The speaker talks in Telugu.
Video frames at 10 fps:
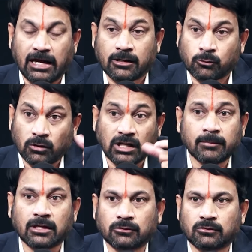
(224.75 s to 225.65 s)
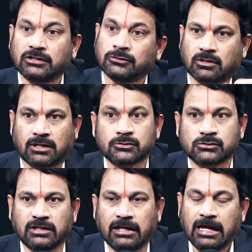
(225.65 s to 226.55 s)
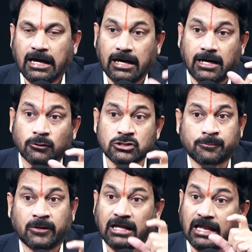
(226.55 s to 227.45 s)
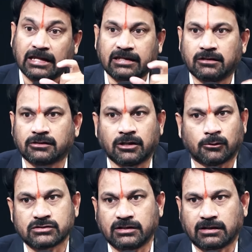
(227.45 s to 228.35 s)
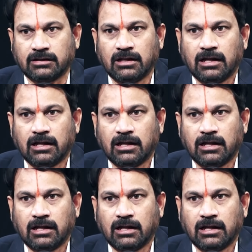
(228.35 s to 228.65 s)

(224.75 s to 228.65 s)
ఆ కొలాబా రోడ్లో ఒక హౌస్ ఉంది ఆ హౌస్ పేరు హెలెక్కి అనేటువంటి హౌస్ ఈయనకి